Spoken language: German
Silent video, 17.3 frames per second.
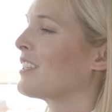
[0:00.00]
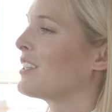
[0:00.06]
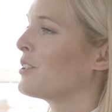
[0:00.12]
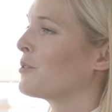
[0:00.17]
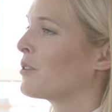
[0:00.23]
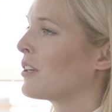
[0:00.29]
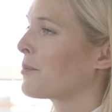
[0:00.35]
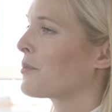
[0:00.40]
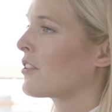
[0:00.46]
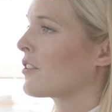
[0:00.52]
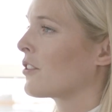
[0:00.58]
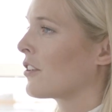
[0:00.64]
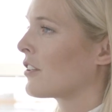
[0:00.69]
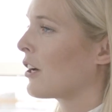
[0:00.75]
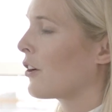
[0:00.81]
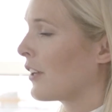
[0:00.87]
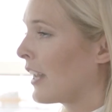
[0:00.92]
Die
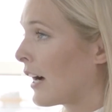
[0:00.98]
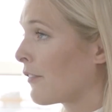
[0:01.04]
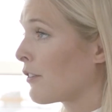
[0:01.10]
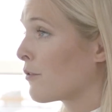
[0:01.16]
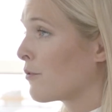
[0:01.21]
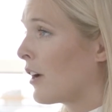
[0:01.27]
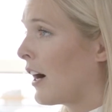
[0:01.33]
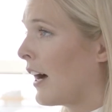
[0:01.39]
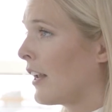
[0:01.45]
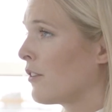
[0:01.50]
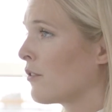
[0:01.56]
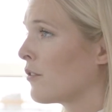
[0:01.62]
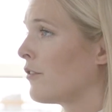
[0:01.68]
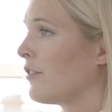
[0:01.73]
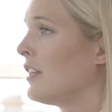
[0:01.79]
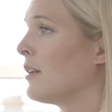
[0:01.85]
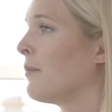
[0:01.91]
Urlaubssaison dauert nach wie vor an
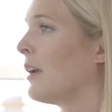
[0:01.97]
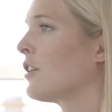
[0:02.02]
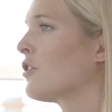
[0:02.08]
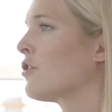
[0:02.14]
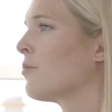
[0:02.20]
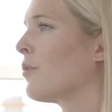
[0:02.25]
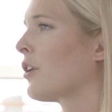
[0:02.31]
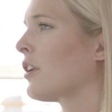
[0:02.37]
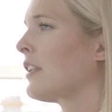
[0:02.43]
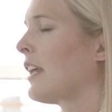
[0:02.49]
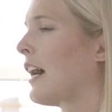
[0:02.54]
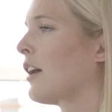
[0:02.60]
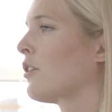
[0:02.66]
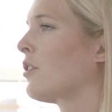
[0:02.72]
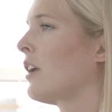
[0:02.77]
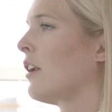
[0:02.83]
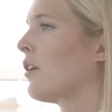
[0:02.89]
und viele Menschen möchten ja
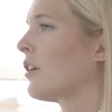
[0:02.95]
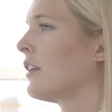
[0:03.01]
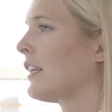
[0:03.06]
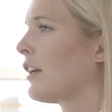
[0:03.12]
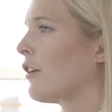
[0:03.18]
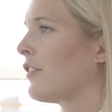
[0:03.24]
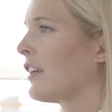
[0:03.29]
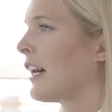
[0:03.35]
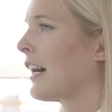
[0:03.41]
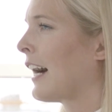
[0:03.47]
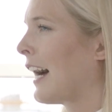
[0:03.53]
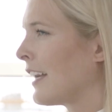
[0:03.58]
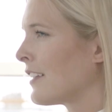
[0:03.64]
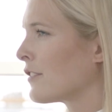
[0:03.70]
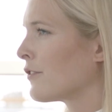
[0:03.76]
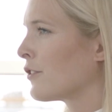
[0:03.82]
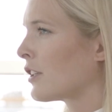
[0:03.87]
aktuell auch nicht auf ihre
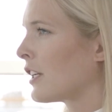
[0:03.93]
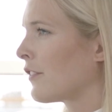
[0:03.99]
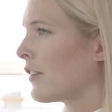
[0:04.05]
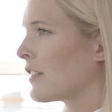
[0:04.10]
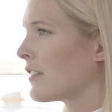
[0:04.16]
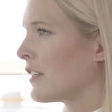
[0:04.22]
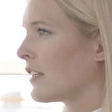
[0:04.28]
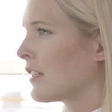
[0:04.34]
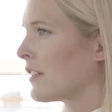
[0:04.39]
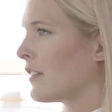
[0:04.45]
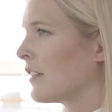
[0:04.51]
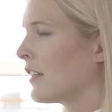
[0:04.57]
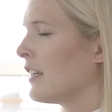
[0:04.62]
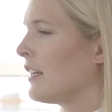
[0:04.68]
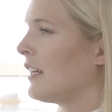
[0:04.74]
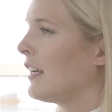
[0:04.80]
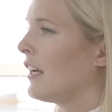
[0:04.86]
Reise wirklich verzichten.
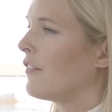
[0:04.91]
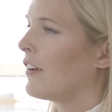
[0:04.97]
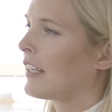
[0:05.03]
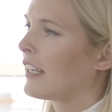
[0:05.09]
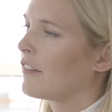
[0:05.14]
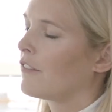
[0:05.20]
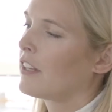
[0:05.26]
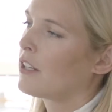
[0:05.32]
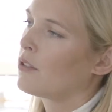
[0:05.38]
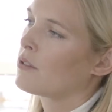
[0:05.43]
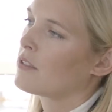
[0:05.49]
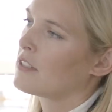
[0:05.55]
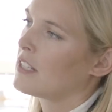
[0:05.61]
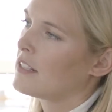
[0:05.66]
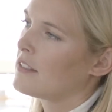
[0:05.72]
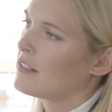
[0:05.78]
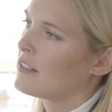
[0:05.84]
Welche Entwicklung
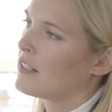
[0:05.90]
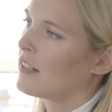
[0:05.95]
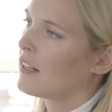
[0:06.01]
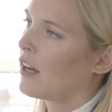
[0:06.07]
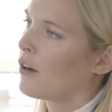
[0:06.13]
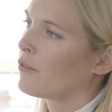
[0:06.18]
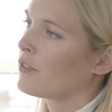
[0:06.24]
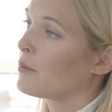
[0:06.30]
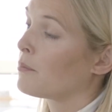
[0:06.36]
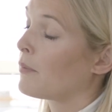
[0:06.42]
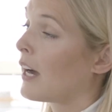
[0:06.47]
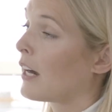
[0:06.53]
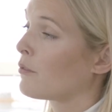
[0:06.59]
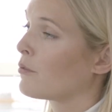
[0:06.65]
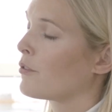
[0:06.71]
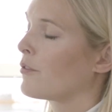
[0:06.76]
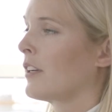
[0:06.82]
sehen Sie denn auf dem
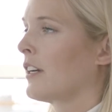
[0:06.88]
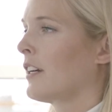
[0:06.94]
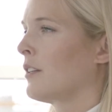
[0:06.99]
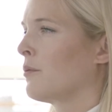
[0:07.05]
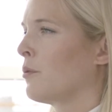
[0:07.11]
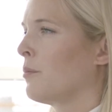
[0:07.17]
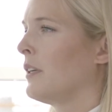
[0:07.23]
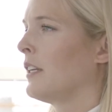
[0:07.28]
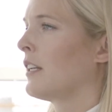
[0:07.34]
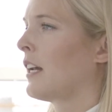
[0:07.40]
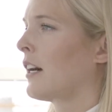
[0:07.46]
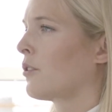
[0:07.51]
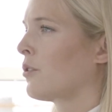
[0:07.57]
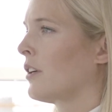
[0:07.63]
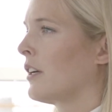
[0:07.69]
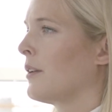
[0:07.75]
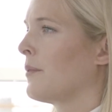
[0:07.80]
Markt für Ferienimmobilien
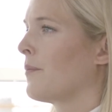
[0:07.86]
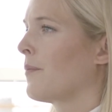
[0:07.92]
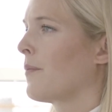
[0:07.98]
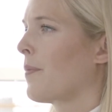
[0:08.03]
aktuell?